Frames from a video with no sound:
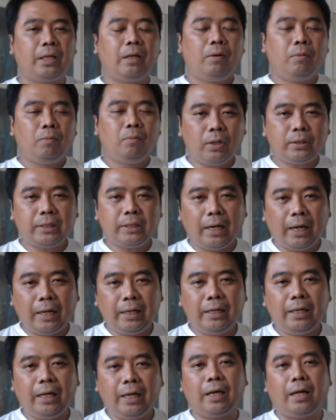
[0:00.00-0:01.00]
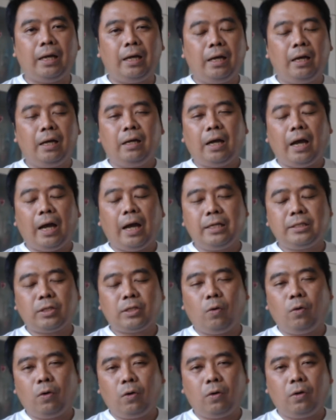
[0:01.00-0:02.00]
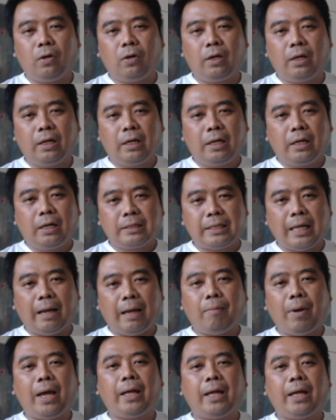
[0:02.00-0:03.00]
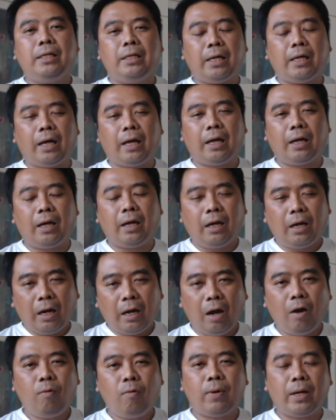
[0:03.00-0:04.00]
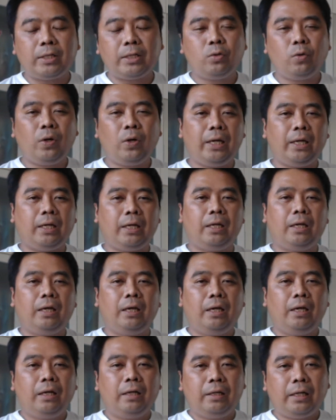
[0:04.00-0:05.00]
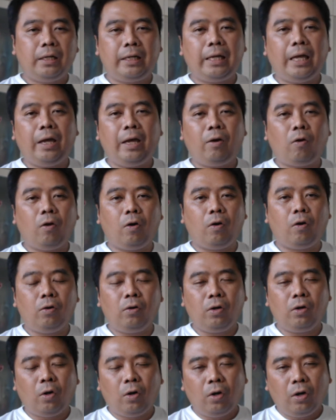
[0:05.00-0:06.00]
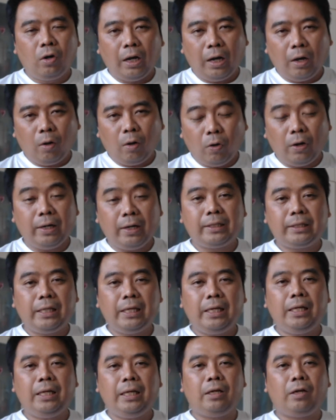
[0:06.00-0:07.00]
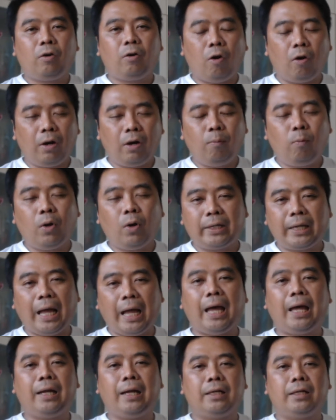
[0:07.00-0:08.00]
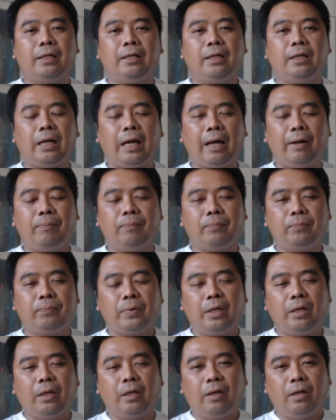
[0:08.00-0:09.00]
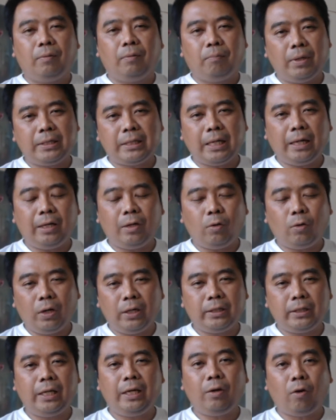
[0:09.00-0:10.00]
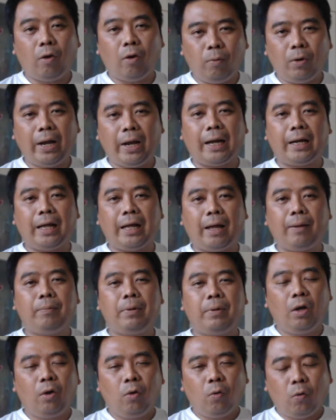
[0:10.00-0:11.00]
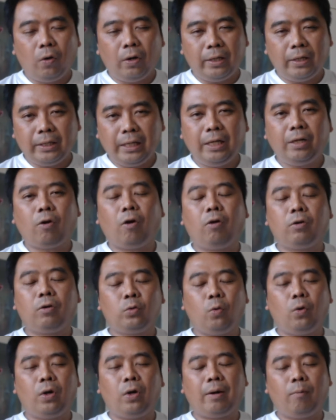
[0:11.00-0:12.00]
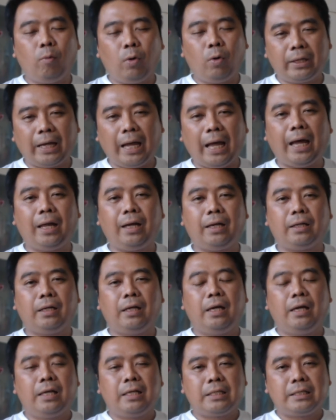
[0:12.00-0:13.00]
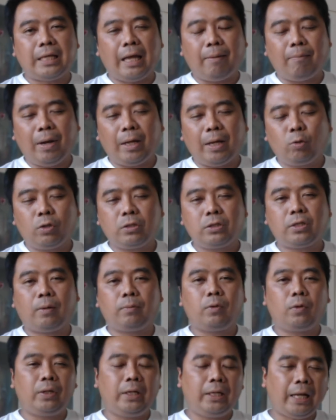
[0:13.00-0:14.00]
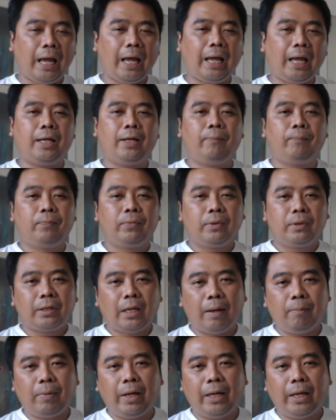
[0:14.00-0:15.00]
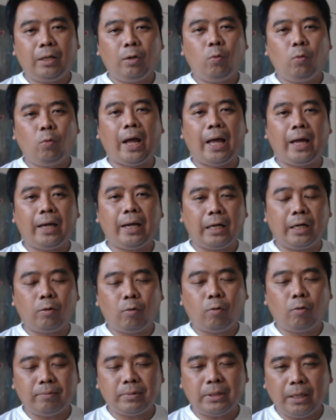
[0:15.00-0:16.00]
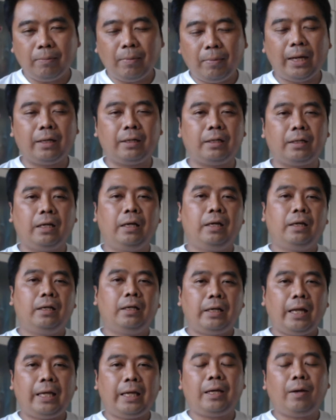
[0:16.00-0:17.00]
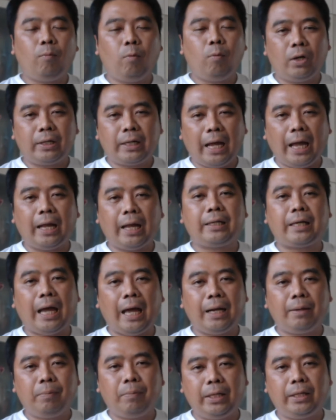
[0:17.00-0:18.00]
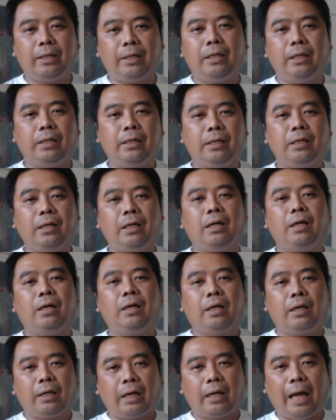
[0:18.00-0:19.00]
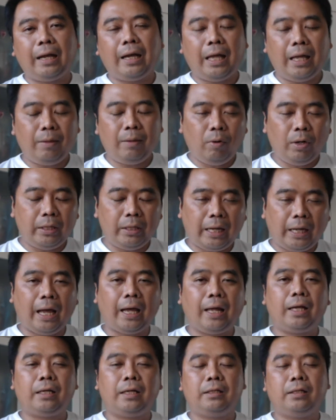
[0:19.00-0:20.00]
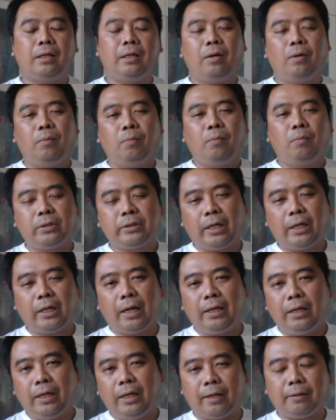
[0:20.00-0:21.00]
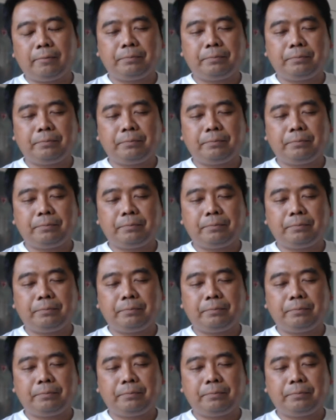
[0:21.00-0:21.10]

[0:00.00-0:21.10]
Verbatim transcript: เพราะฉะนั้นเนี่ย ISO สามารถที่จะเข้ามาช่วยในแง่ของคุณภาพของกระบวนการนะครับ ไม่ใช่คุณภาพของ Product นะครับคุณภาพของตัวกระบวนการ สามารถตรวจสอบตรงนี้ได้ ทำให้ลูกค้าเกิดความเชื่อมั่น ในกระบวนการการผลิตหรือการให้บริการ เพราะฉะนั้นเนี่ย